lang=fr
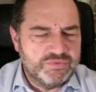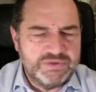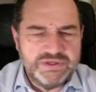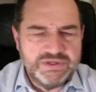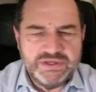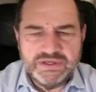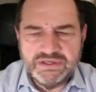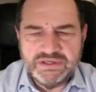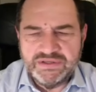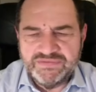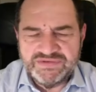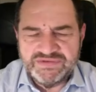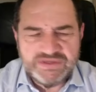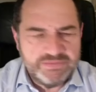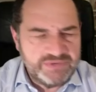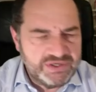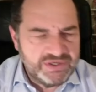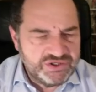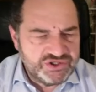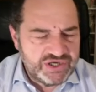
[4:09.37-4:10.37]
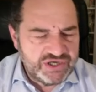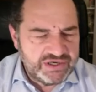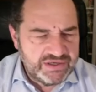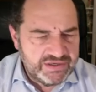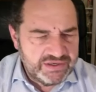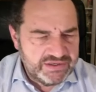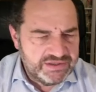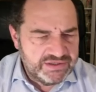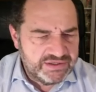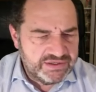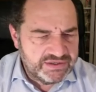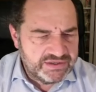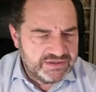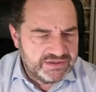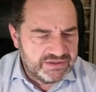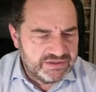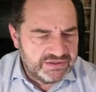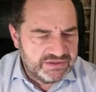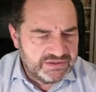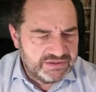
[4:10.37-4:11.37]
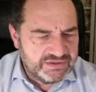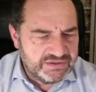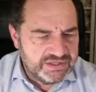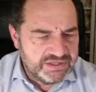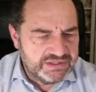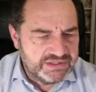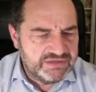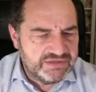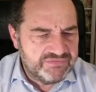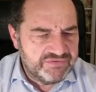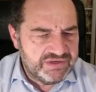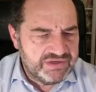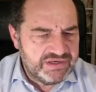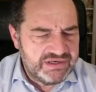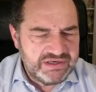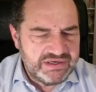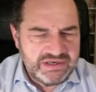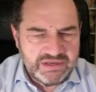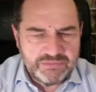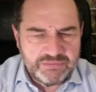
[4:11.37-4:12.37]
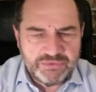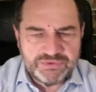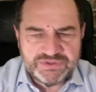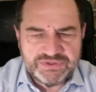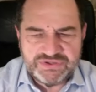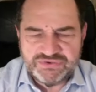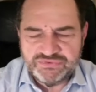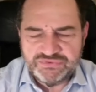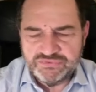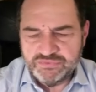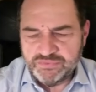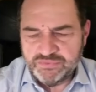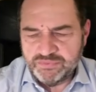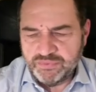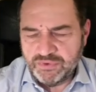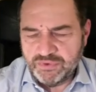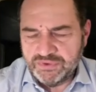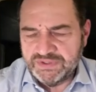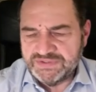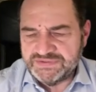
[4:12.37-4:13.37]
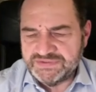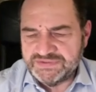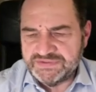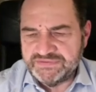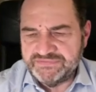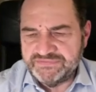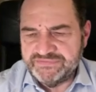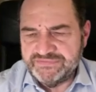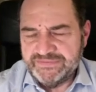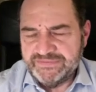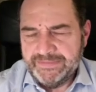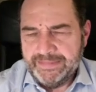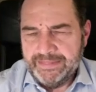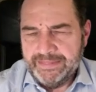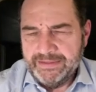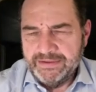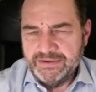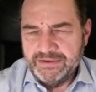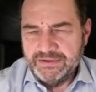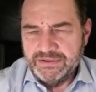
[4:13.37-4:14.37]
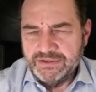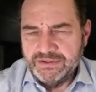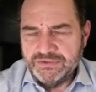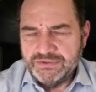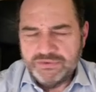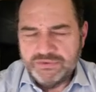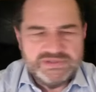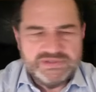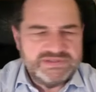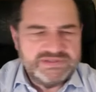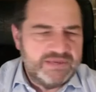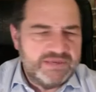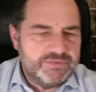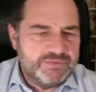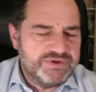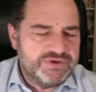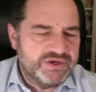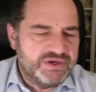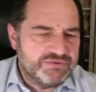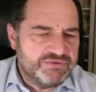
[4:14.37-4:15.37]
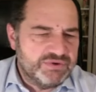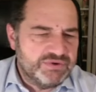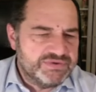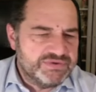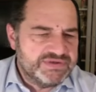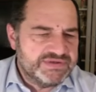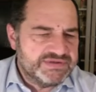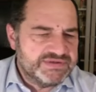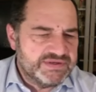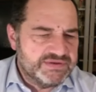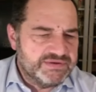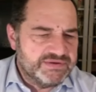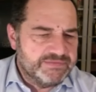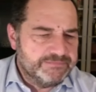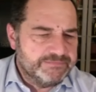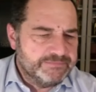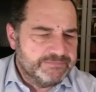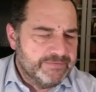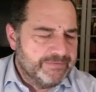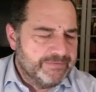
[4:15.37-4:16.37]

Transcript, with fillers: publier un livre qui s'appelait Insallah et qui décrivait l'implantation progressive de l'islam en territoire de seine saint